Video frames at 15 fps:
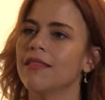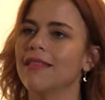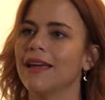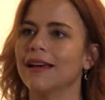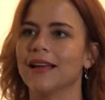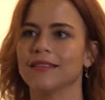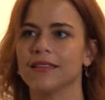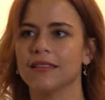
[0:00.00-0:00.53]

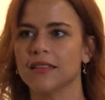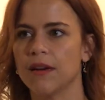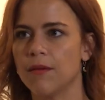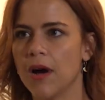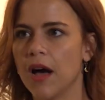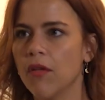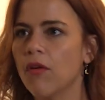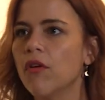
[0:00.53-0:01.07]
de clases
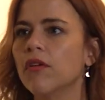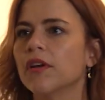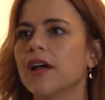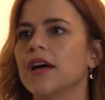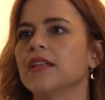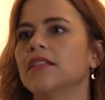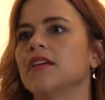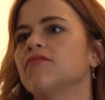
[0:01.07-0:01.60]

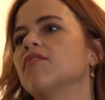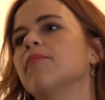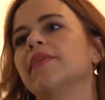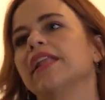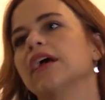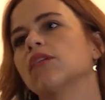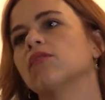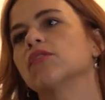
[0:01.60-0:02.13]
trabajadoras, de
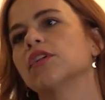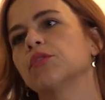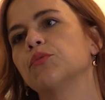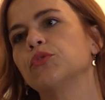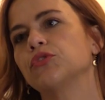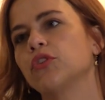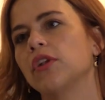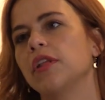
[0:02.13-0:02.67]
familias con
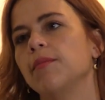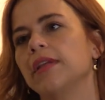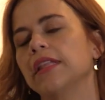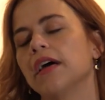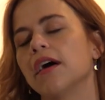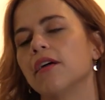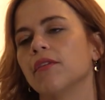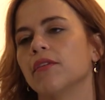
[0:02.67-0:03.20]
recursos
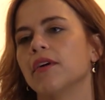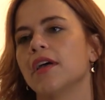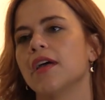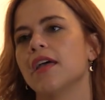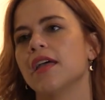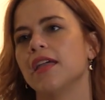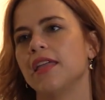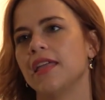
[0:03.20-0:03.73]
limitados,
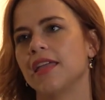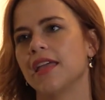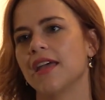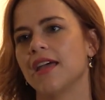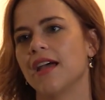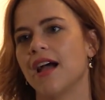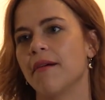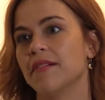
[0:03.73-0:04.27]
y
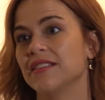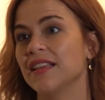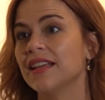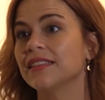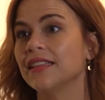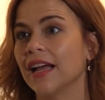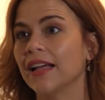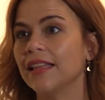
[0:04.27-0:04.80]
que a
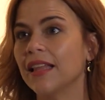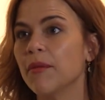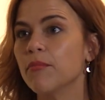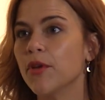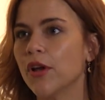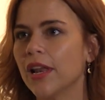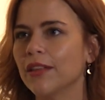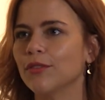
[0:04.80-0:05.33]
veces es tan y tan
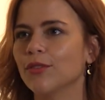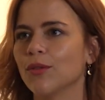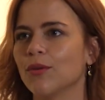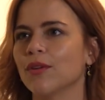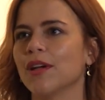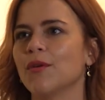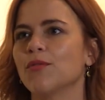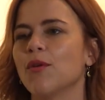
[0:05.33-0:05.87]

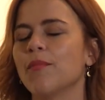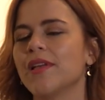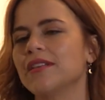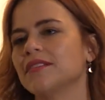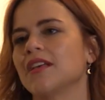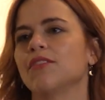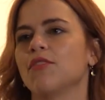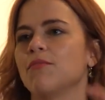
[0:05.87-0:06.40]
violento que uno
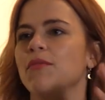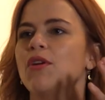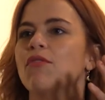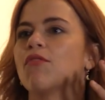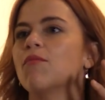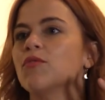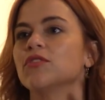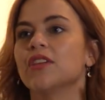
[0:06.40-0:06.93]
piensa, Dios
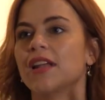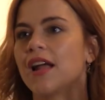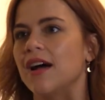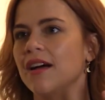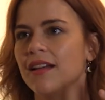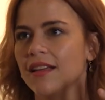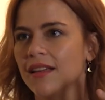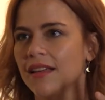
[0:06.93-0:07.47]
mío, ¿cómo será?